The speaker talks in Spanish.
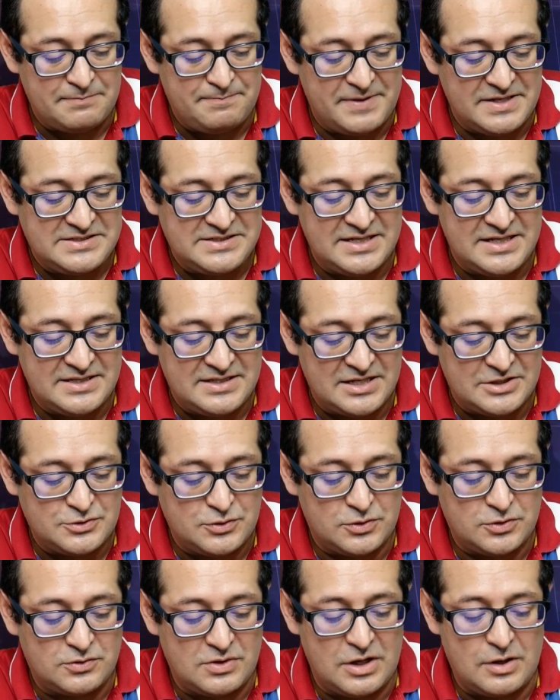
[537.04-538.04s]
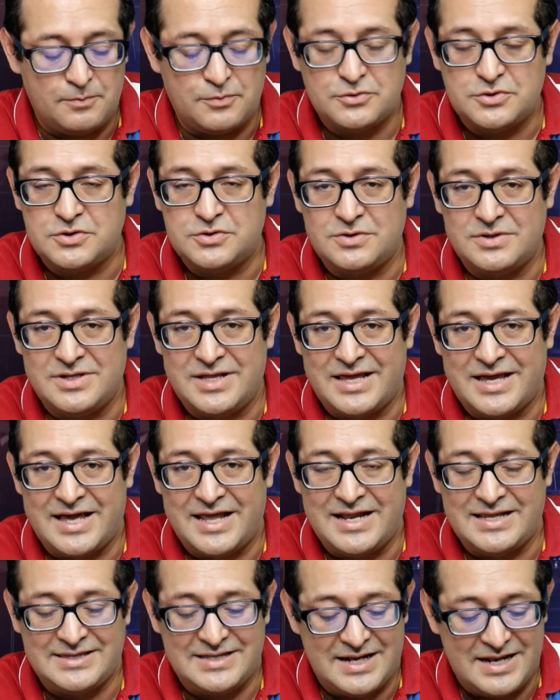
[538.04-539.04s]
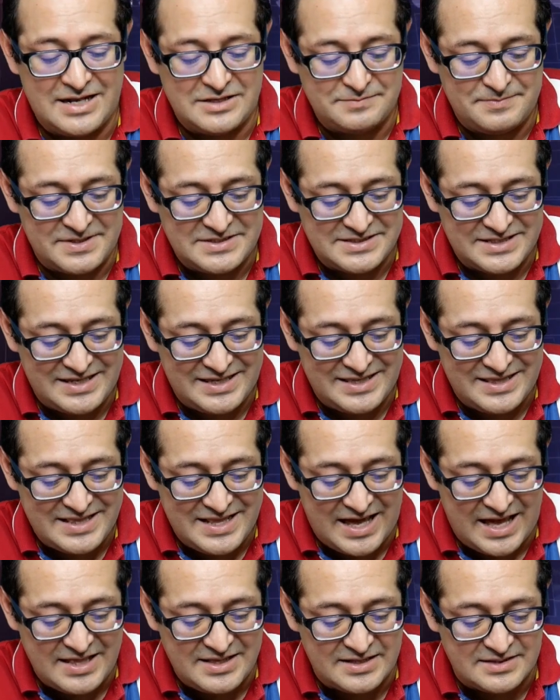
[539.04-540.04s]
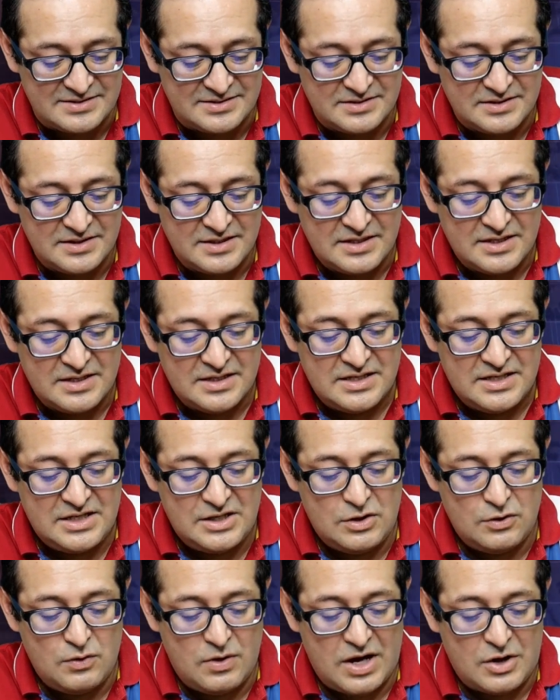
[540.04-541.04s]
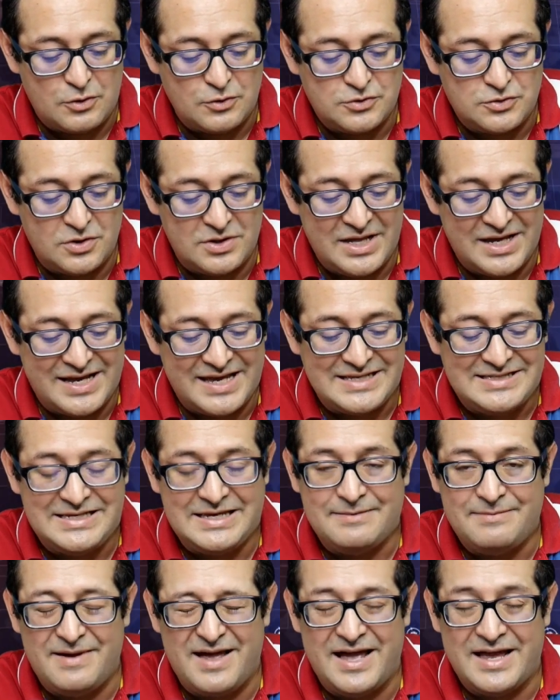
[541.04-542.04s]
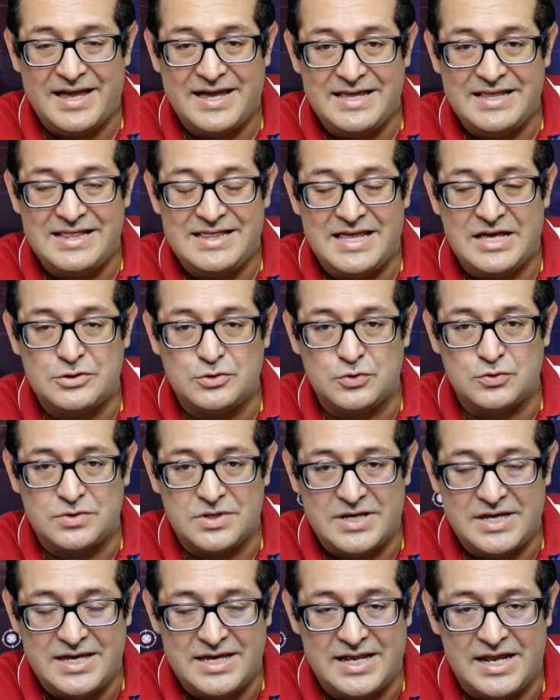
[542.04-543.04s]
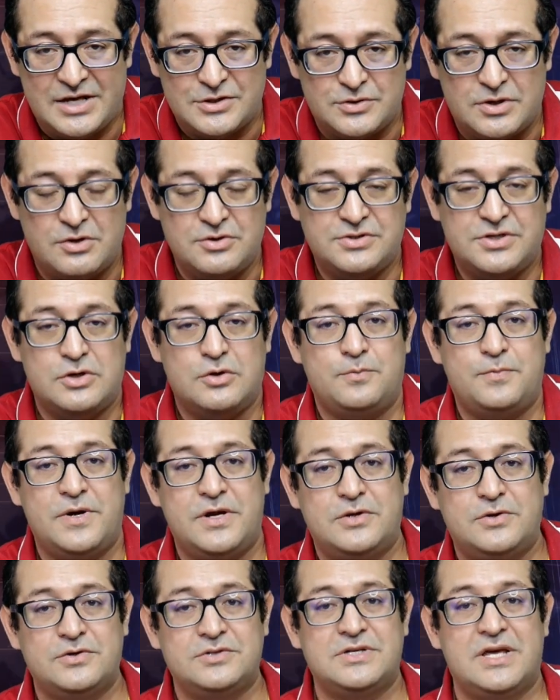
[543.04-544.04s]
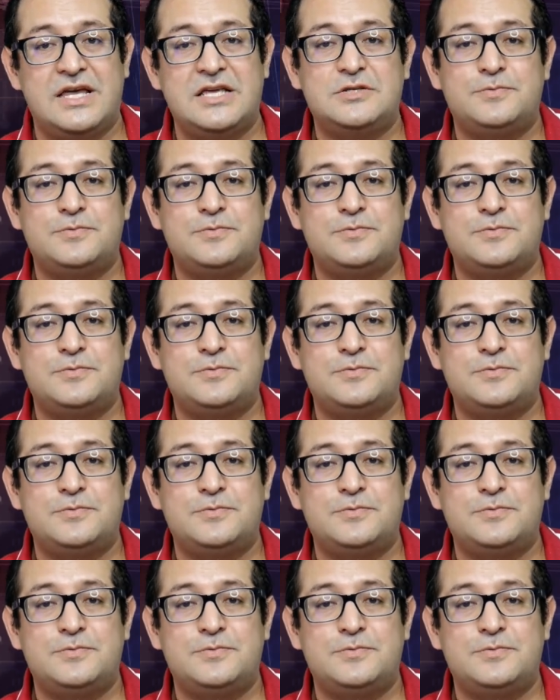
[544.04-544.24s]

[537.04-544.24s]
presidente exhortó a la oposición a dejar atrás las mezquindades y lo acusó de que si va gente a sus giras o a los aeropuertos es